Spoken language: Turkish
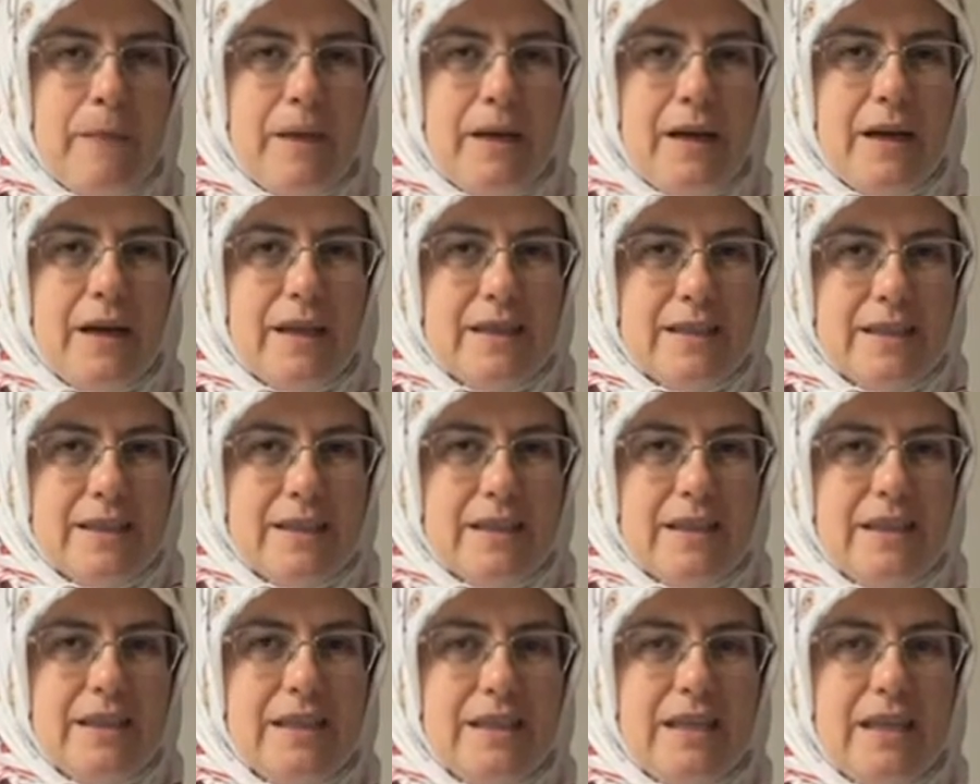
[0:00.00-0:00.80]

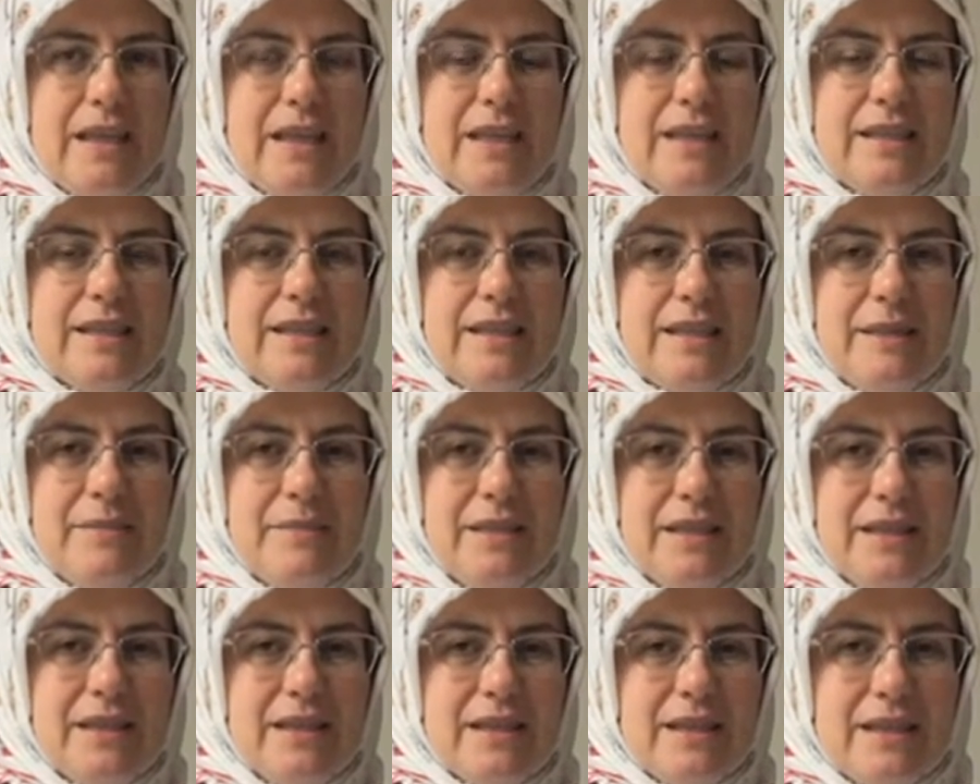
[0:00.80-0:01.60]
hastalığı
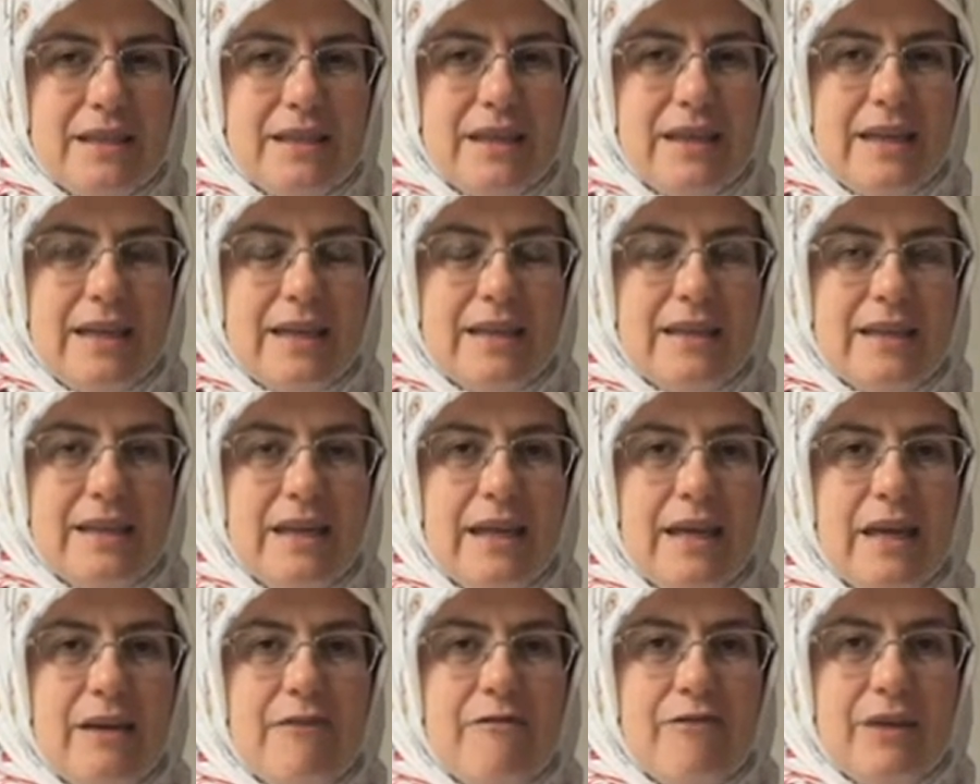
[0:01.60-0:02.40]
zemin hazırlayan
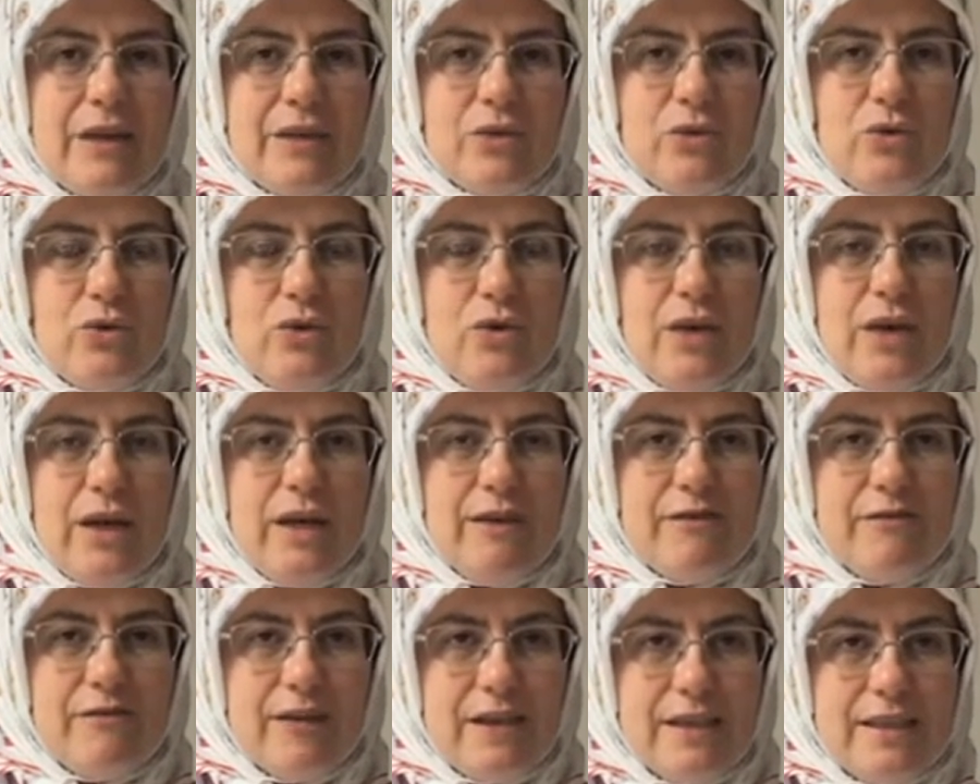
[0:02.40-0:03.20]

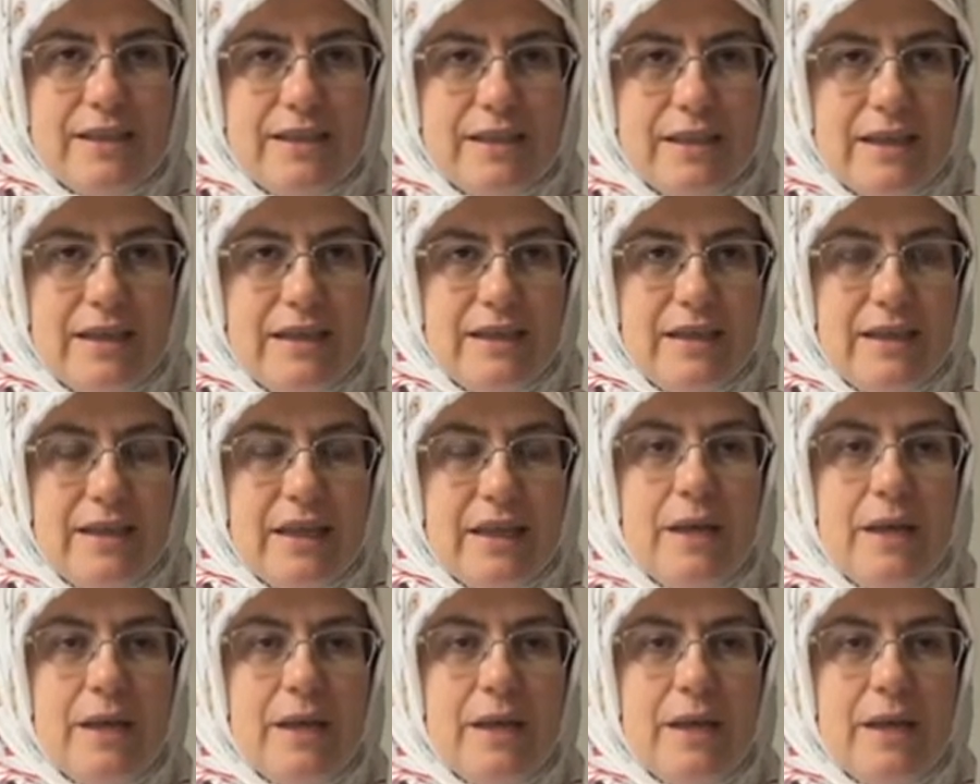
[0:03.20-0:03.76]
faktörler varsa